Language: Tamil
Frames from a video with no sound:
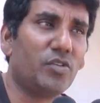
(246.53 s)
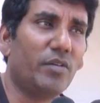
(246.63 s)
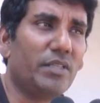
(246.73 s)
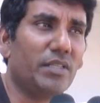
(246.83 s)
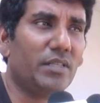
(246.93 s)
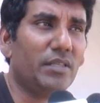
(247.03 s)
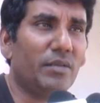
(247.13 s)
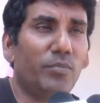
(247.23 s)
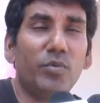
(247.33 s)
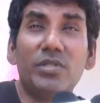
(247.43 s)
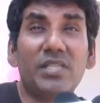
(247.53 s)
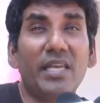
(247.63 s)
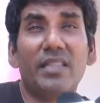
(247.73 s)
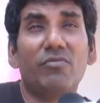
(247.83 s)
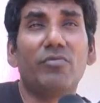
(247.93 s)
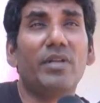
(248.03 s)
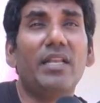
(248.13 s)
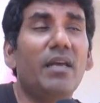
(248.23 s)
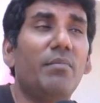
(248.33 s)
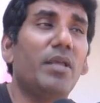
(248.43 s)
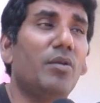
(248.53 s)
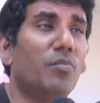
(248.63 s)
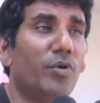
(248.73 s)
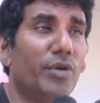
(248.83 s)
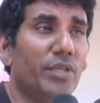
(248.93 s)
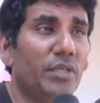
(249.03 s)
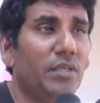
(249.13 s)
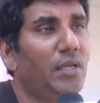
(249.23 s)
ஸோ வந்து புதுசாக எதுவும் இல்லை அப்படின்னும் பொழுது